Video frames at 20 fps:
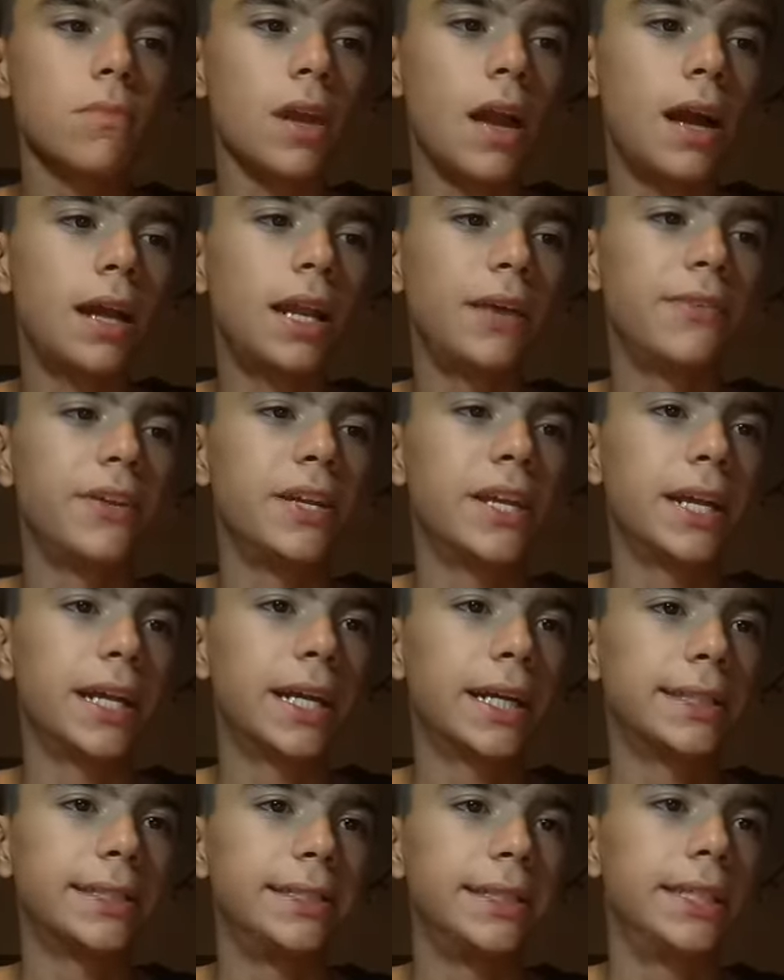alla fine
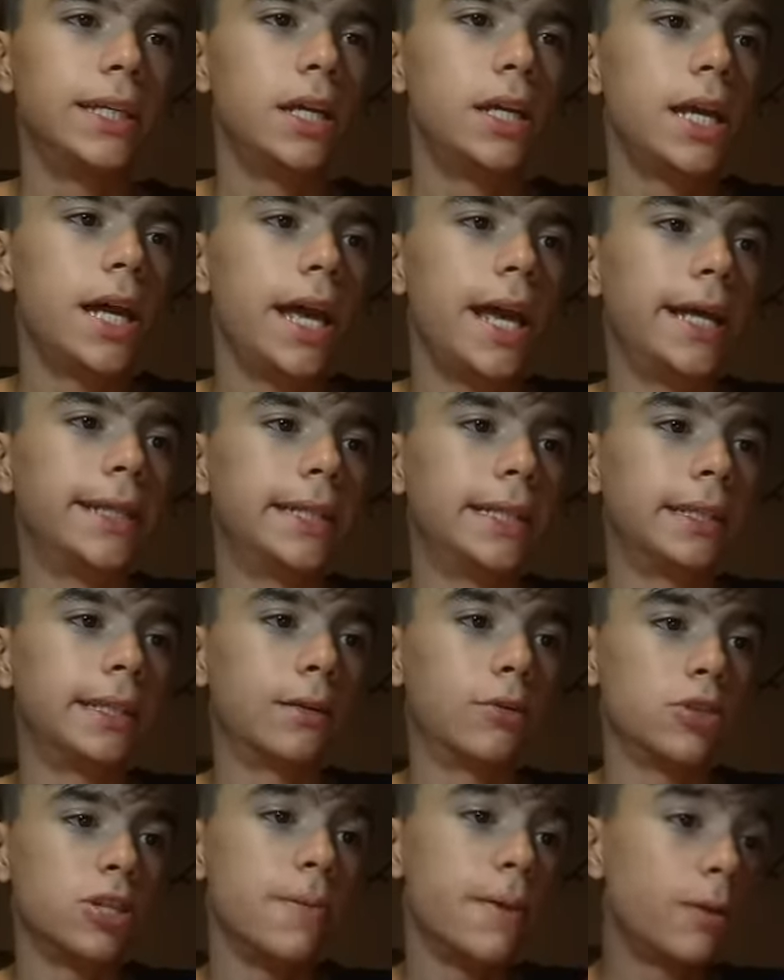ragazzi è andata
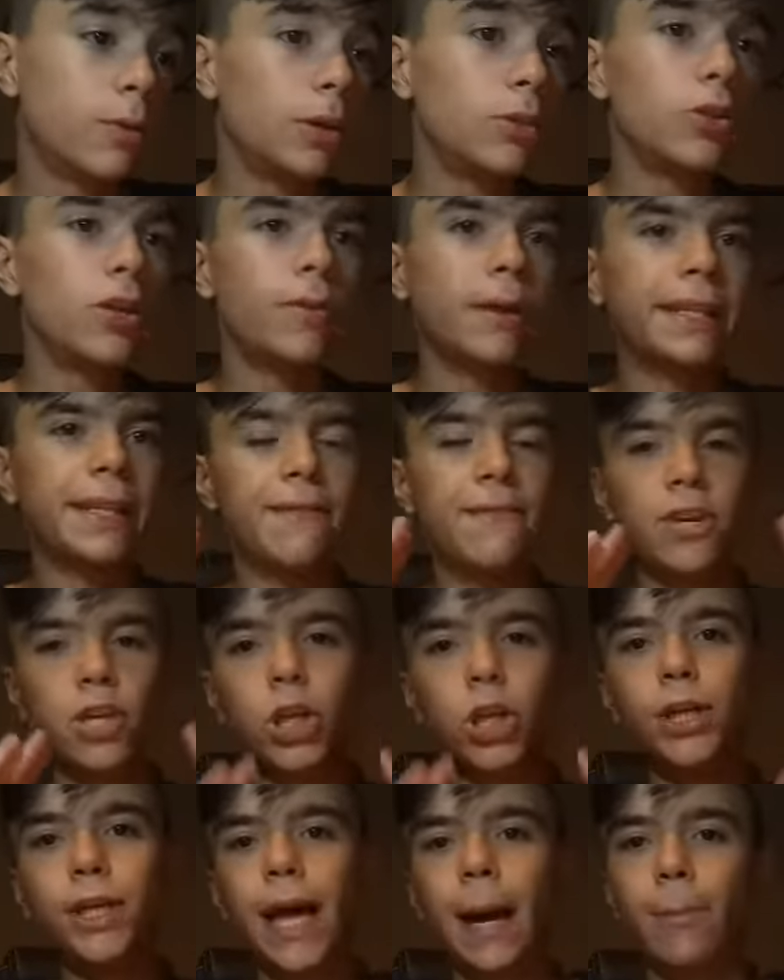così. Per quanto riguarda
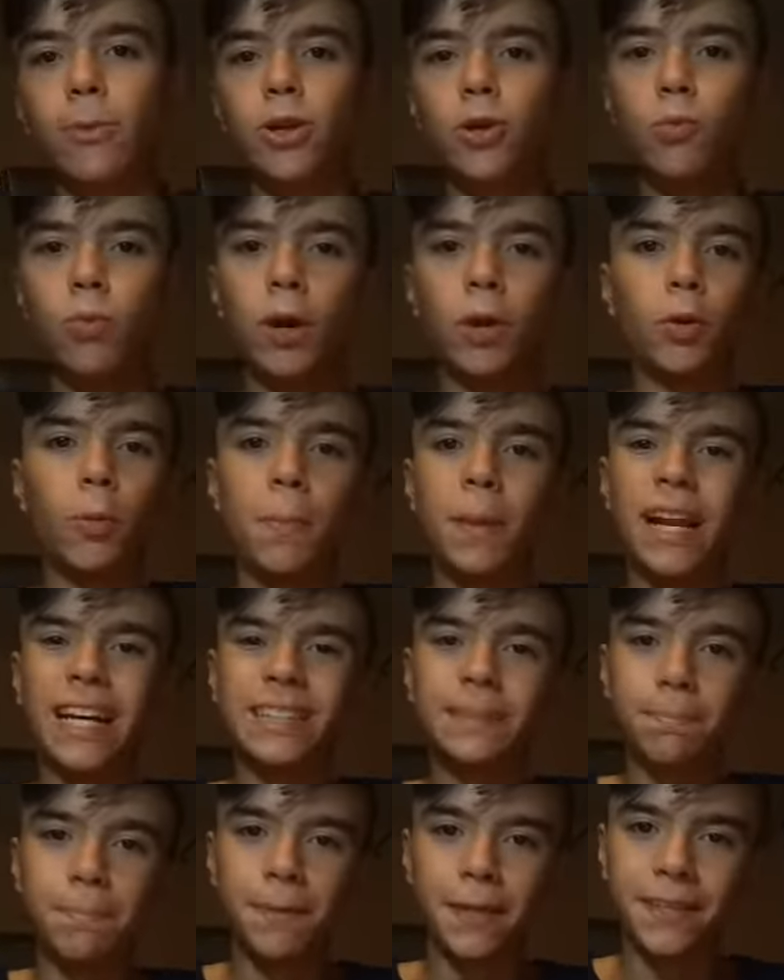invece il Napoli, qua non me
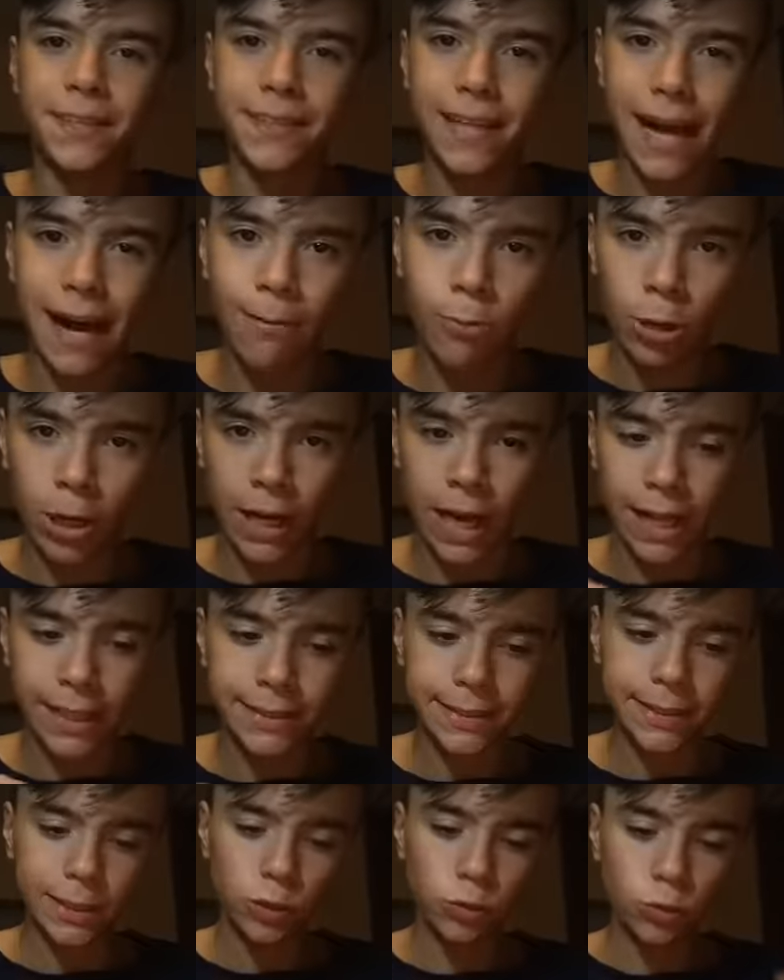l'aspettavo
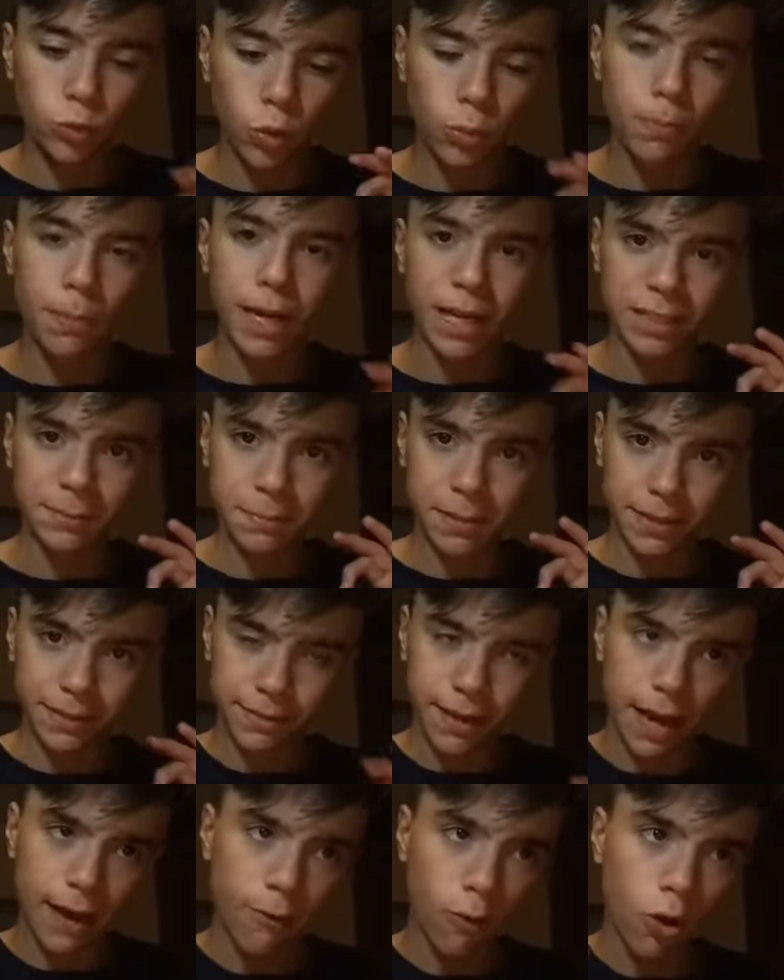ragazzi, non me
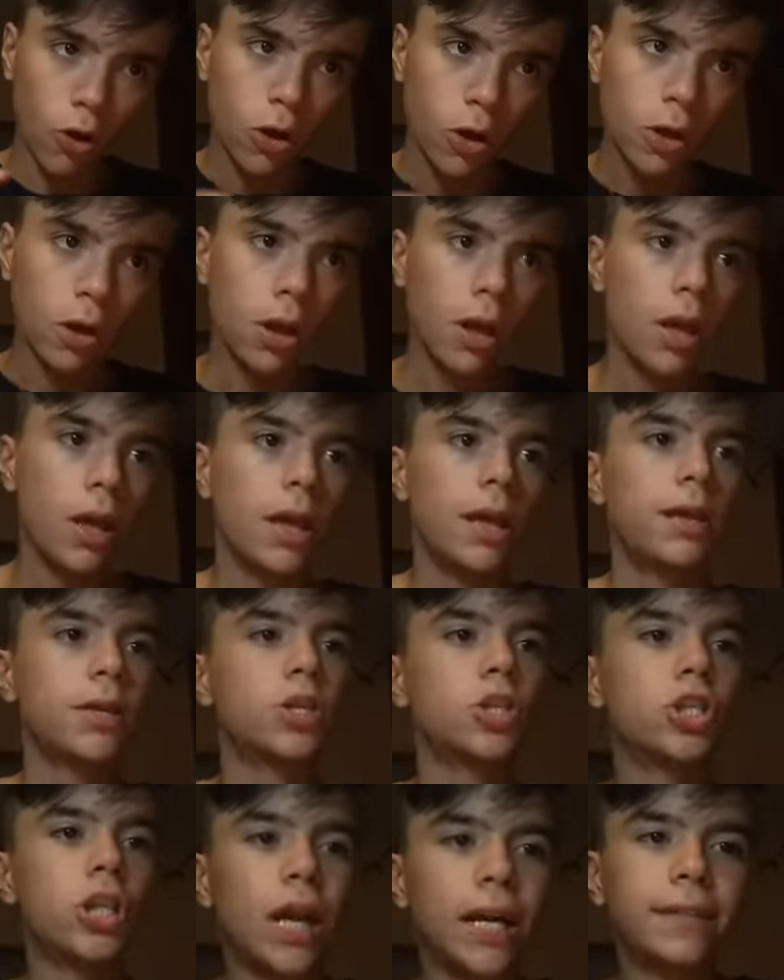l'aspettavo.
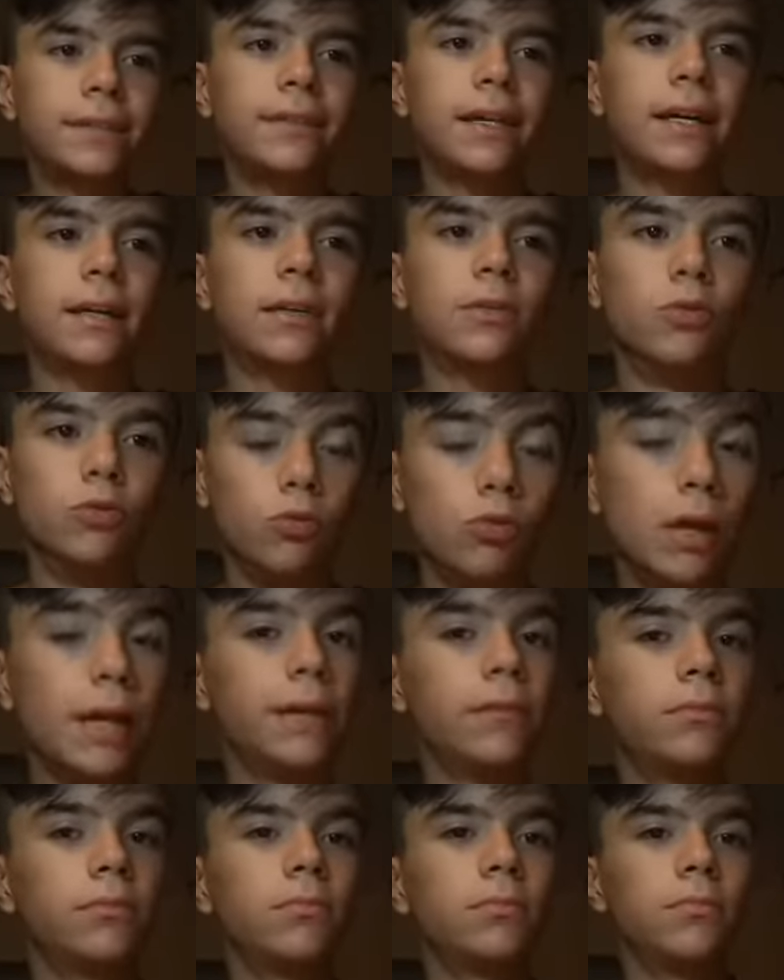Shakhtar
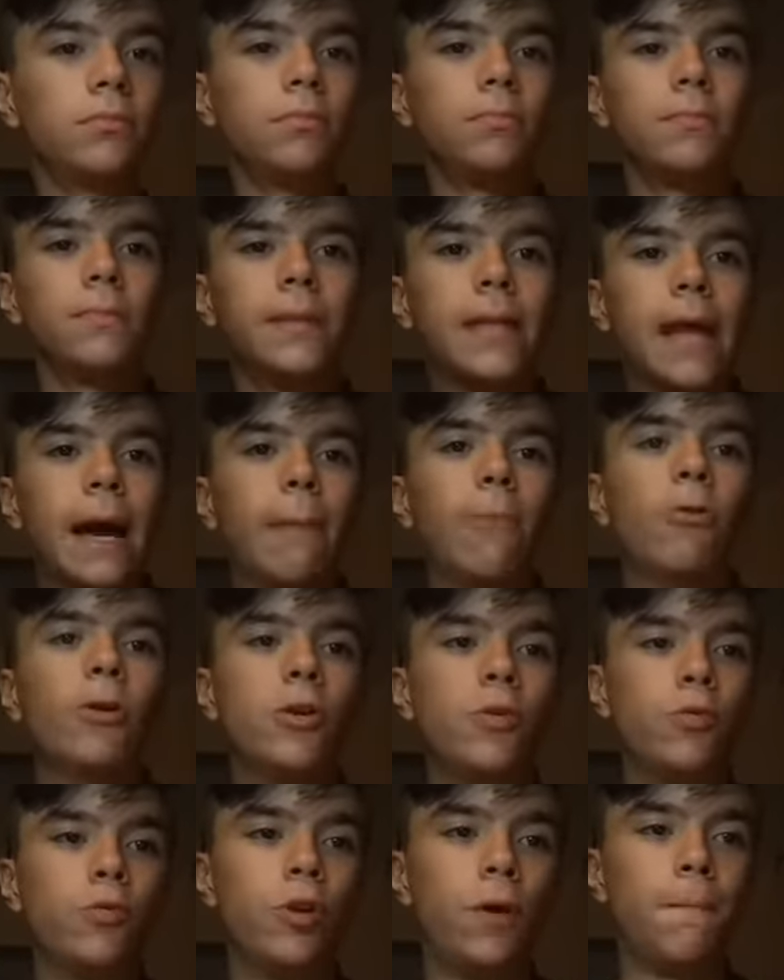2,
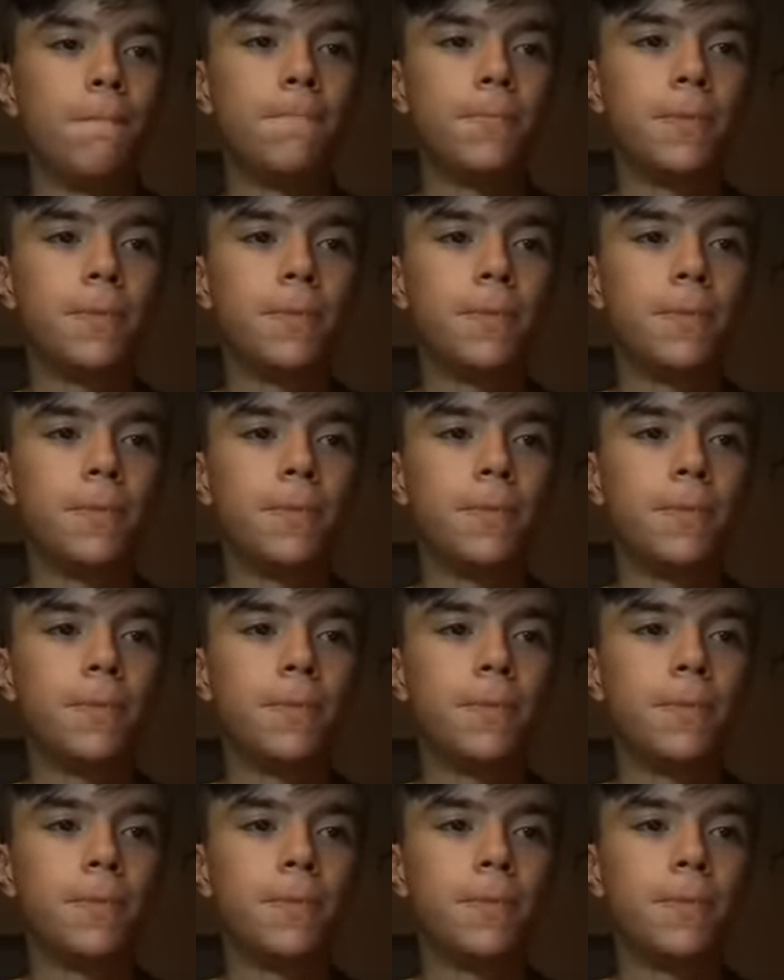Napoli 1.